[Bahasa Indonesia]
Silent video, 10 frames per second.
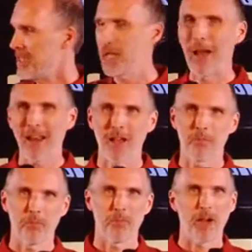Di mana
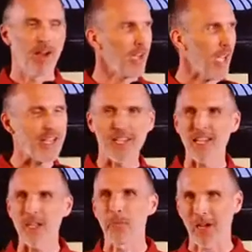uh, kain
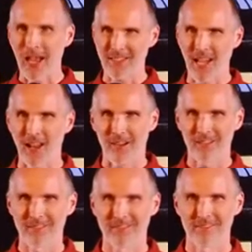ini berasal.
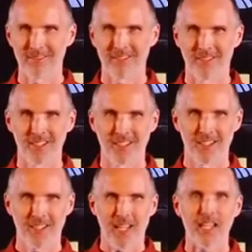
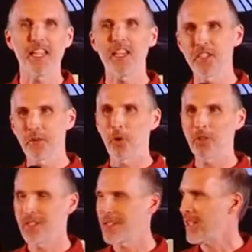Ini disebut
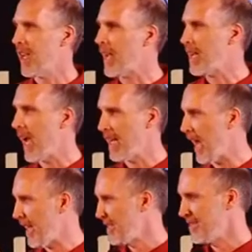kain
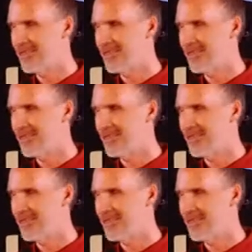adat,